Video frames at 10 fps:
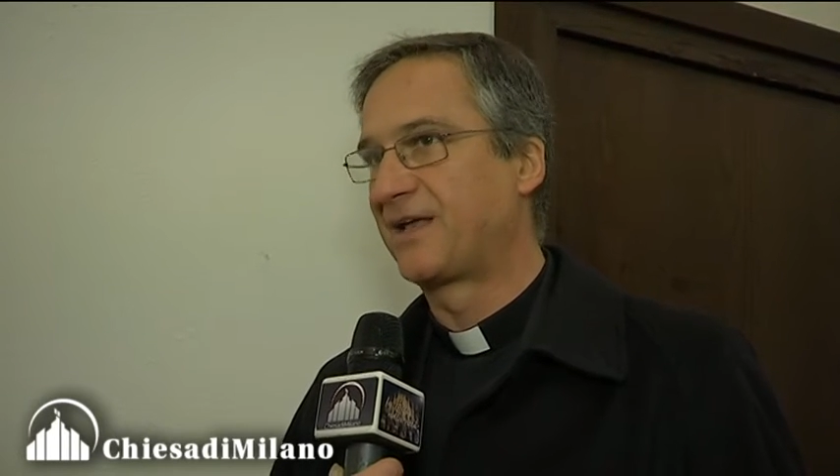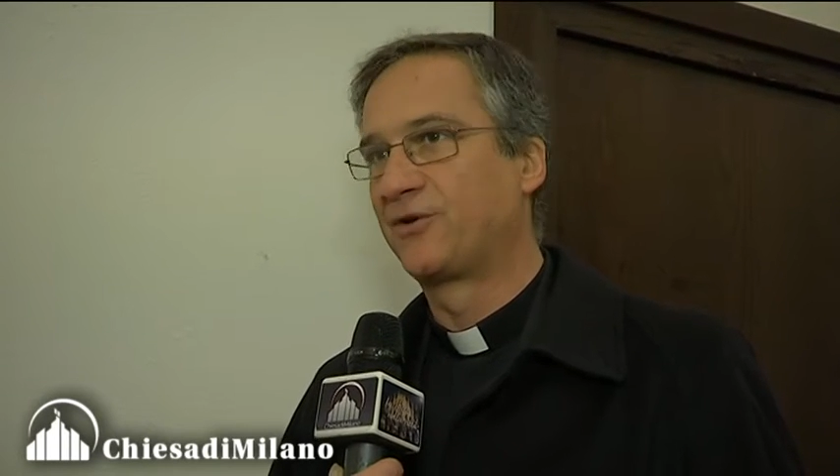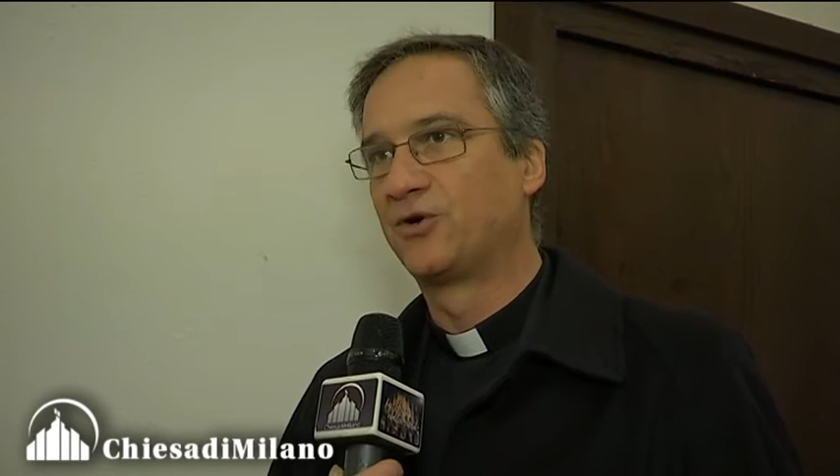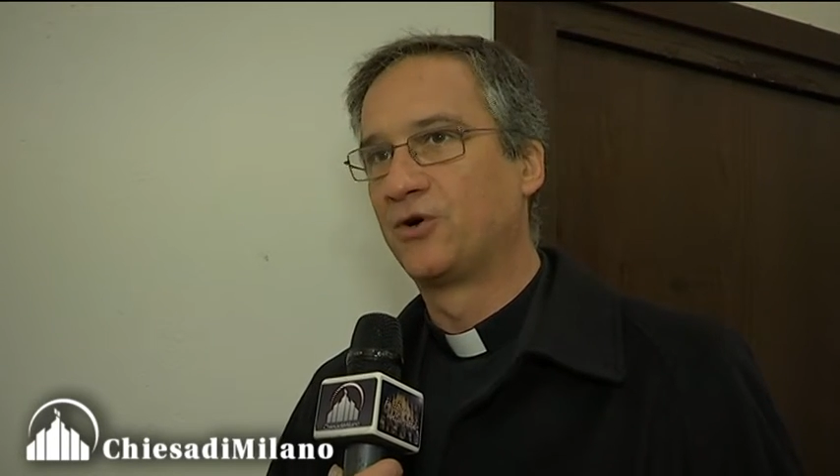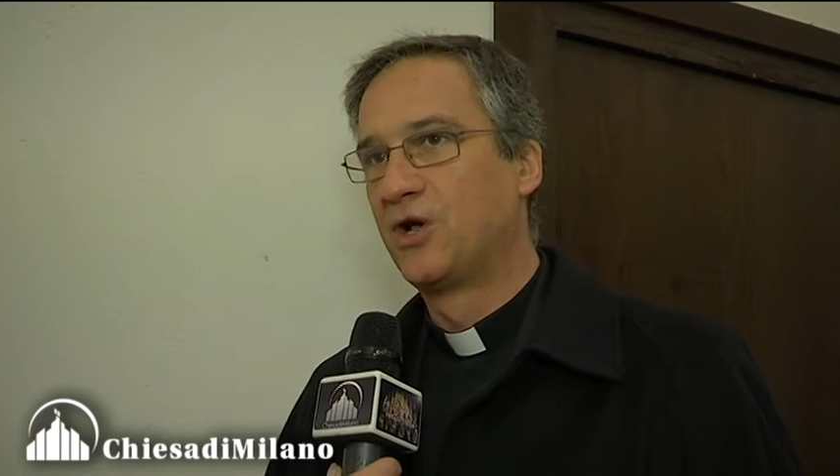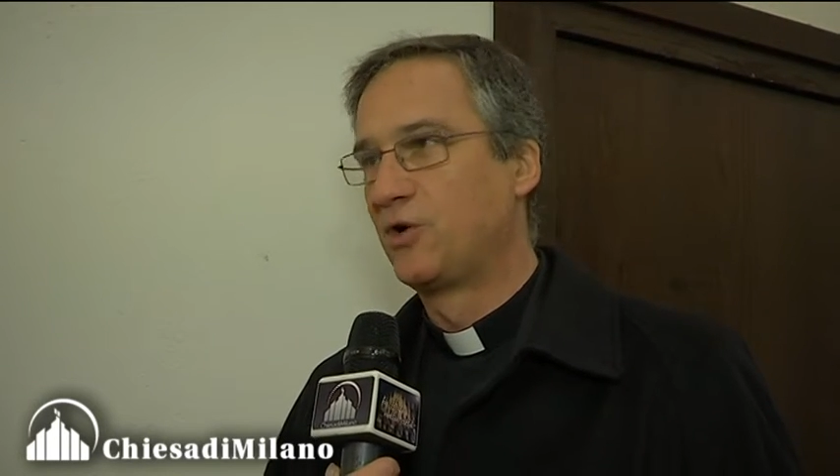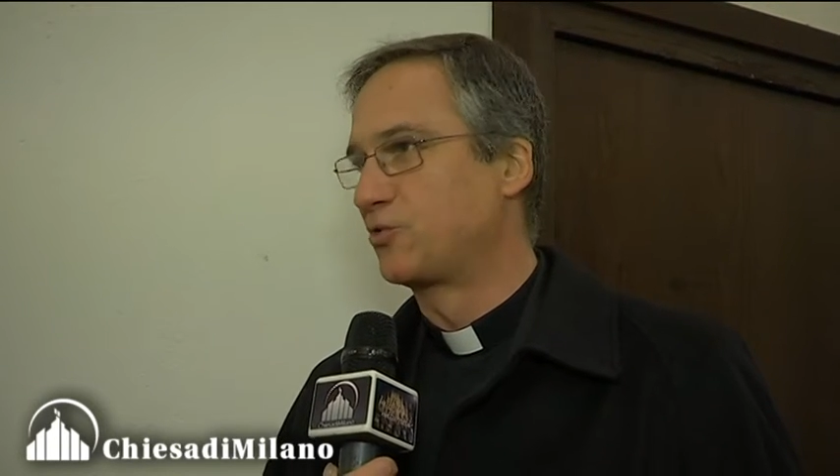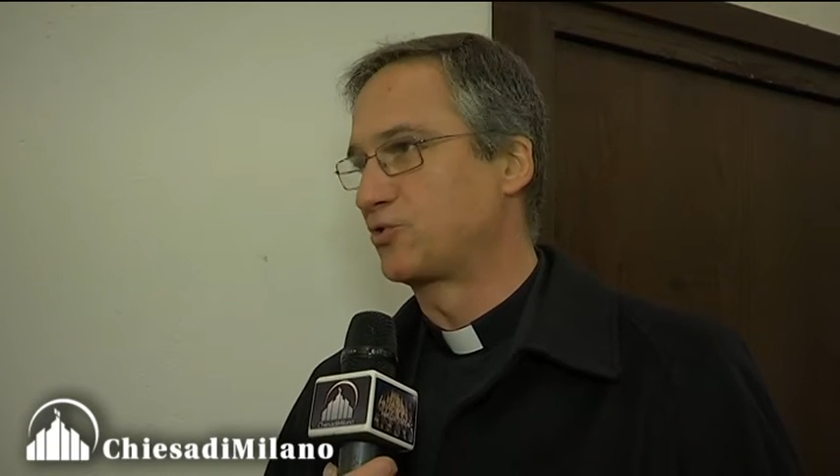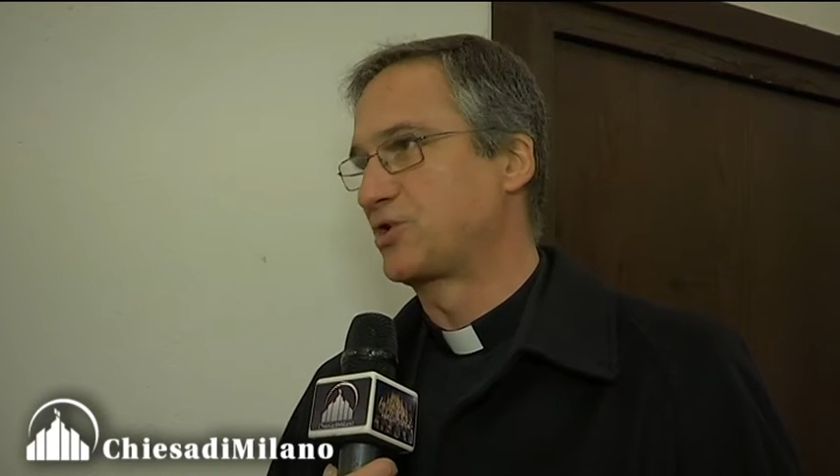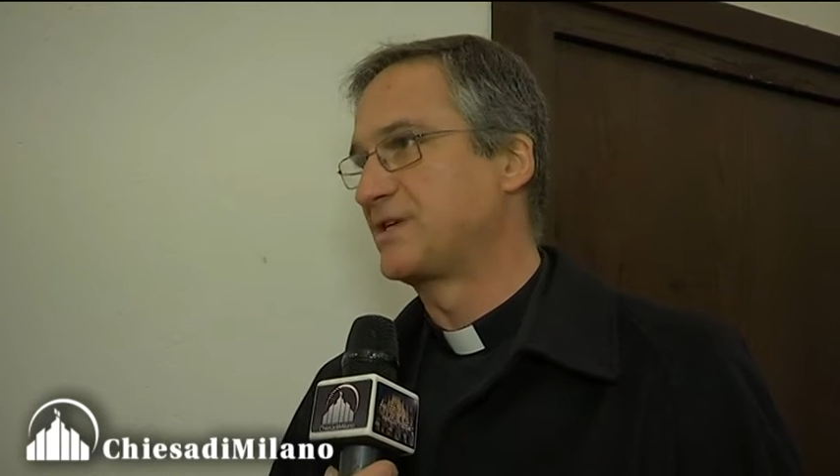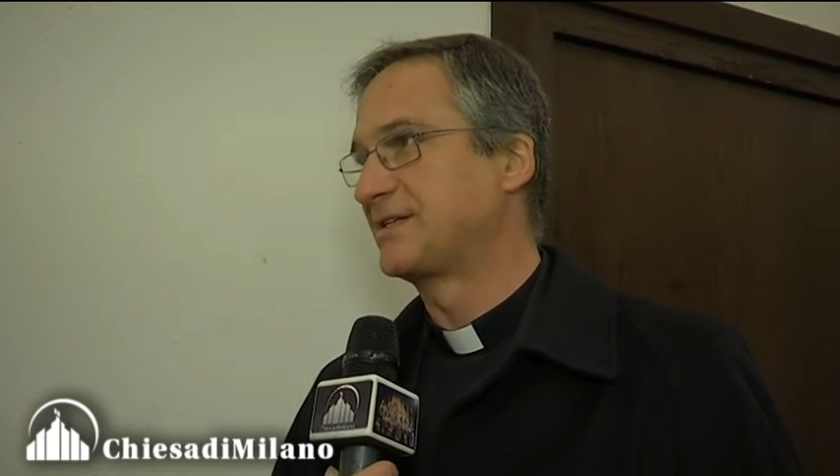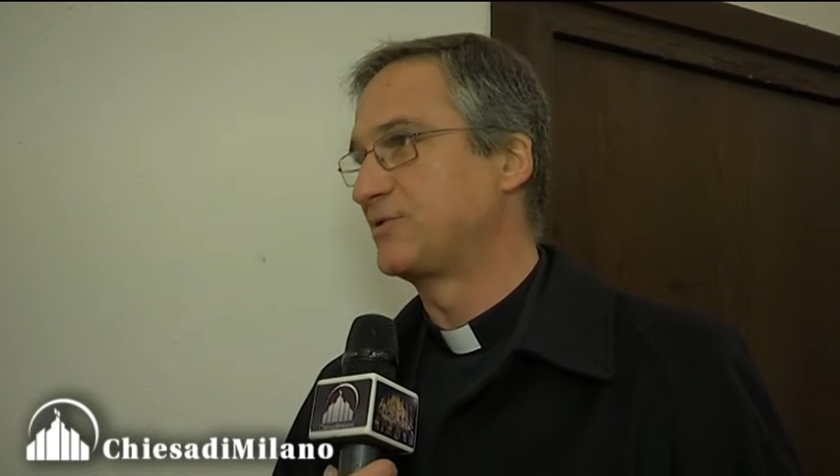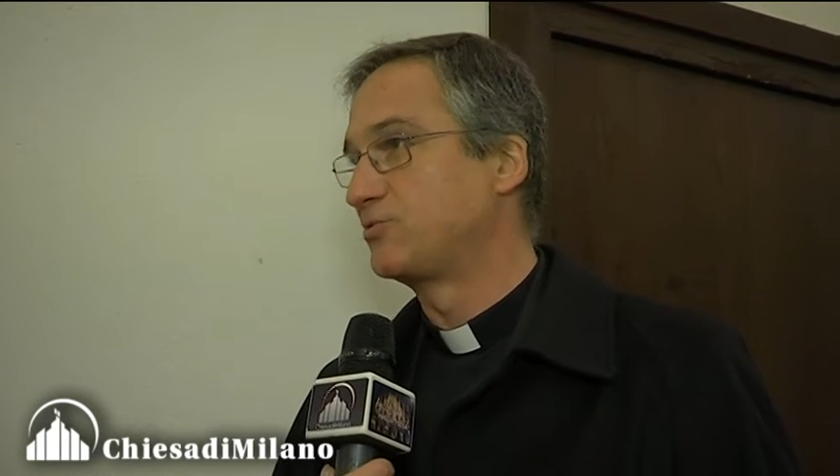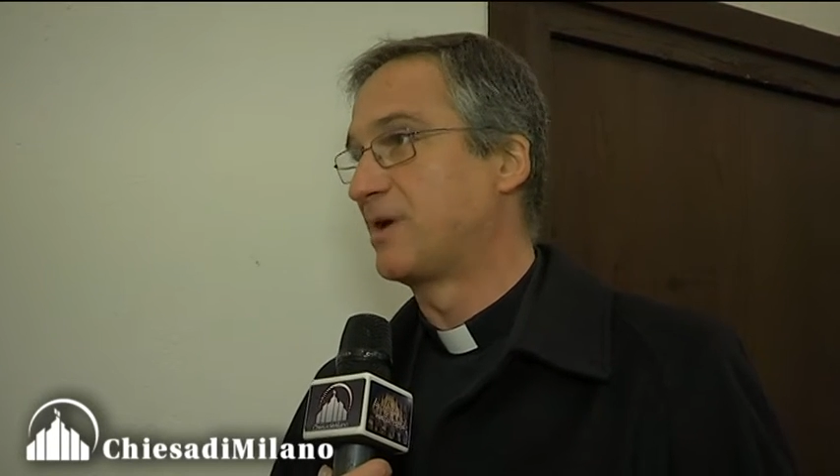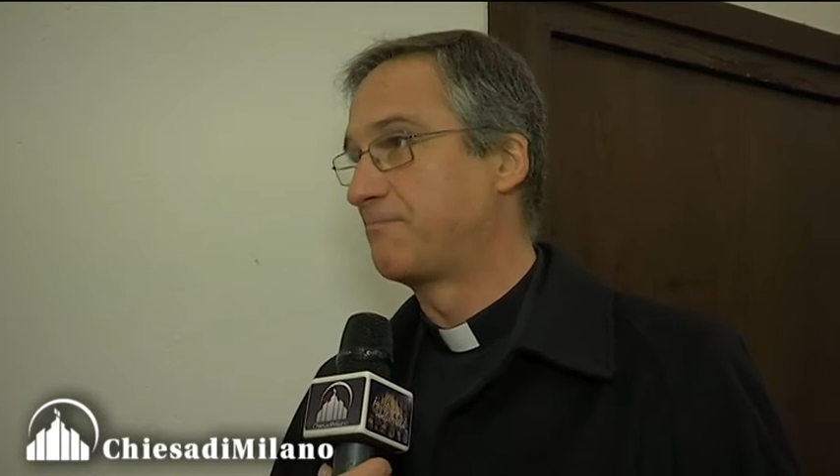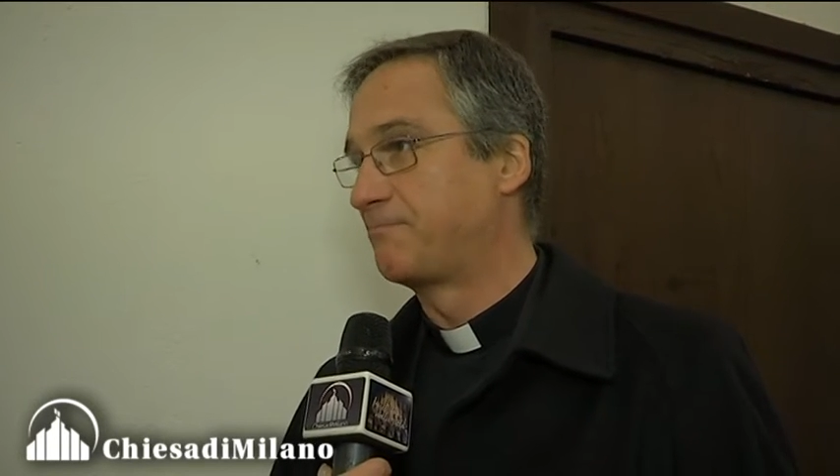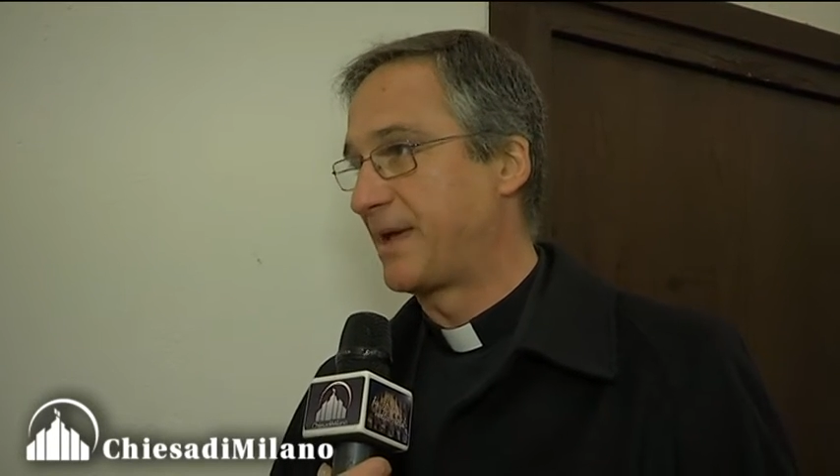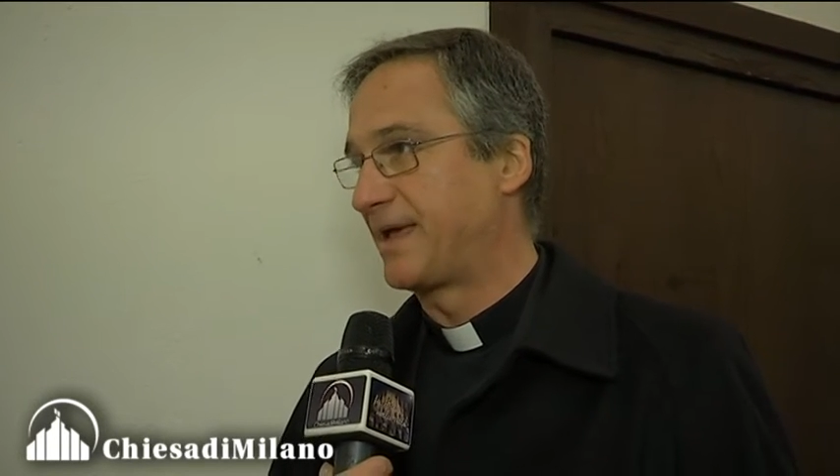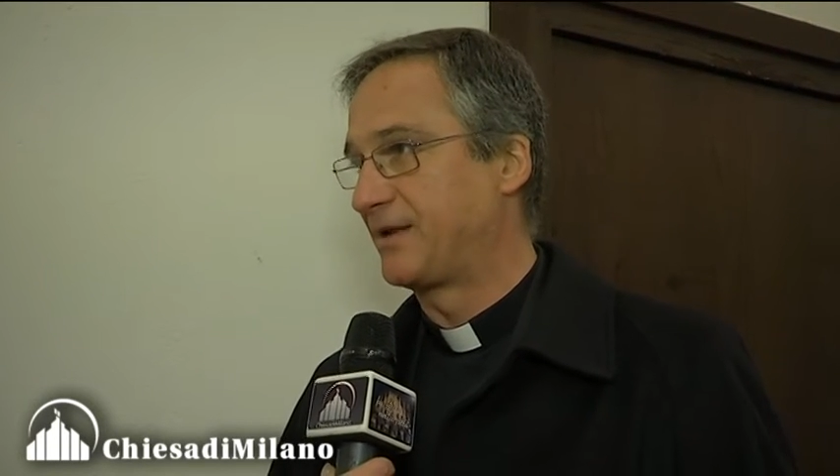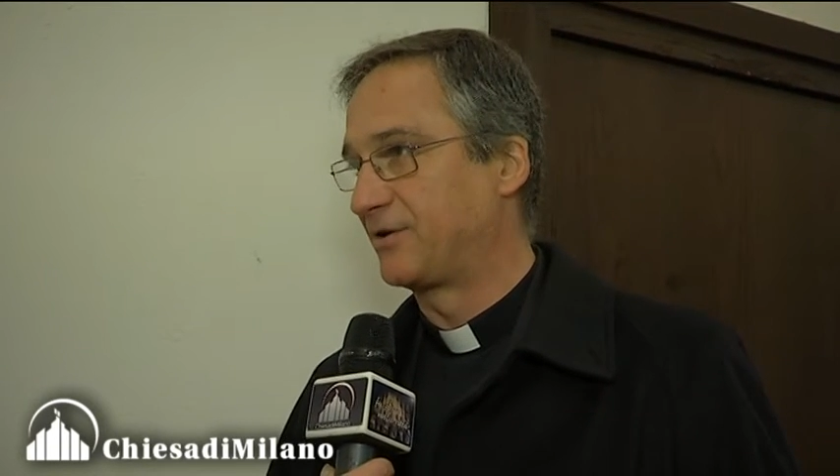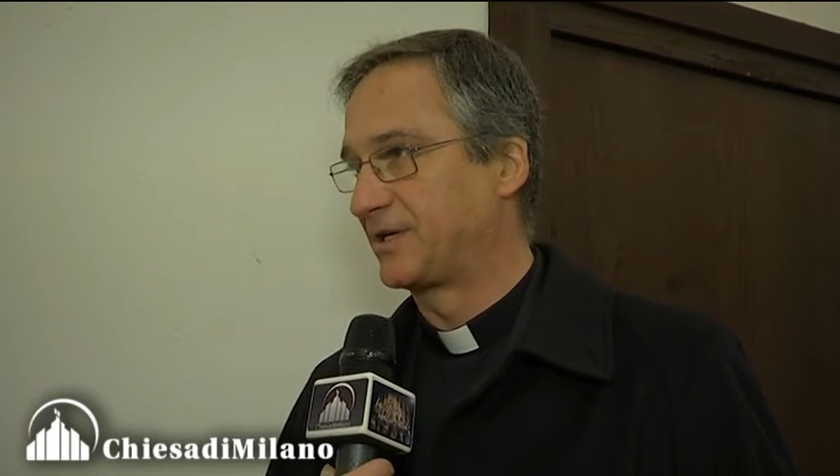hanno l'urgenza di un appello